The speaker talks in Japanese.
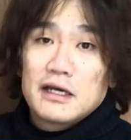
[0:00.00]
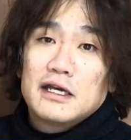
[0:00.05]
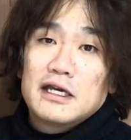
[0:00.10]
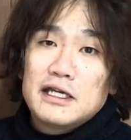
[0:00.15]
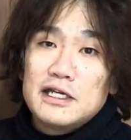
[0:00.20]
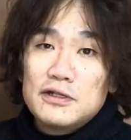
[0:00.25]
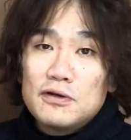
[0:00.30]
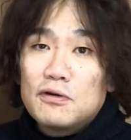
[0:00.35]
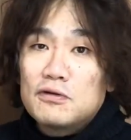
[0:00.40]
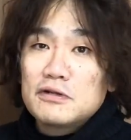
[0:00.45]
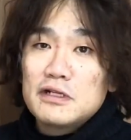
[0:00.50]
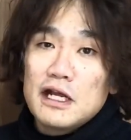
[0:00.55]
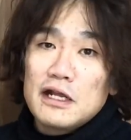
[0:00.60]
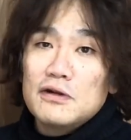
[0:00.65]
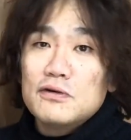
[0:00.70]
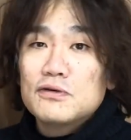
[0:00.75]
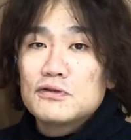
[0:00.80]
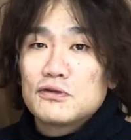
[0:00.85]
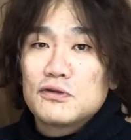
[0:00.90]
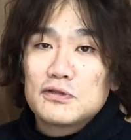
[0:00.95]
いろんな
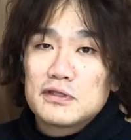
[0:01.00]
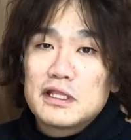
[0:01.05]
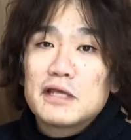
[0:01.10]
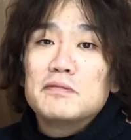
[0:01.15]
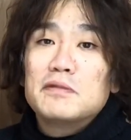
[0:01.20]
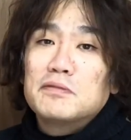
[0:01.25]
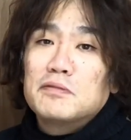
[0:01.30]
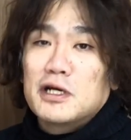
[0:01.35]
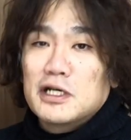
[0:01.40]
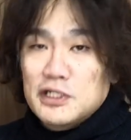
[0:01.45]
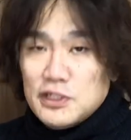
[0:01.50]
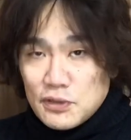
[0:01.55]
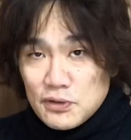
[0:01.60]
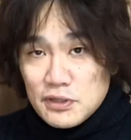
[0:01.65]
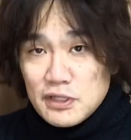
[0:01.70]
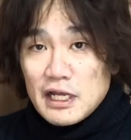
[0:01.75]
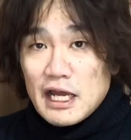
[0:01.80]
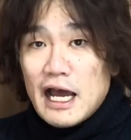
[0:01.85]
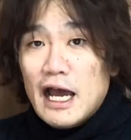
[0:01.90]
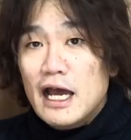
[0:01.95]
のを取ってみましょう
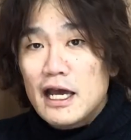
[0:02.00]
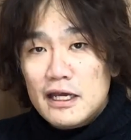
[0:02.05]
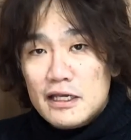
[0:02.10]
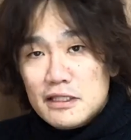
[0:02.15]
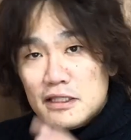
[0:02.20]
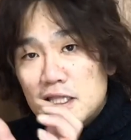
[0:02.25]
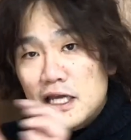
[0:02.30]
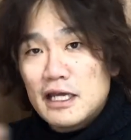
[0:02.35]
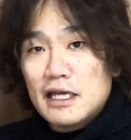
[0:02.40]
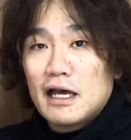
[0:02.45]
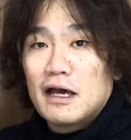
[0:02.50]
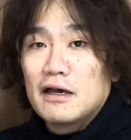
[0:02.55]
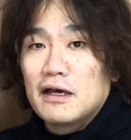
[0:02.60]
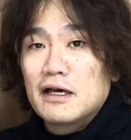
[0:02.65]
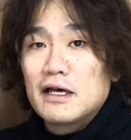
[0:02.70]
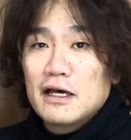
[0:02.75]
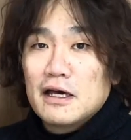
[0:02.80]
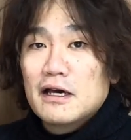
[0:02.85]
あえてや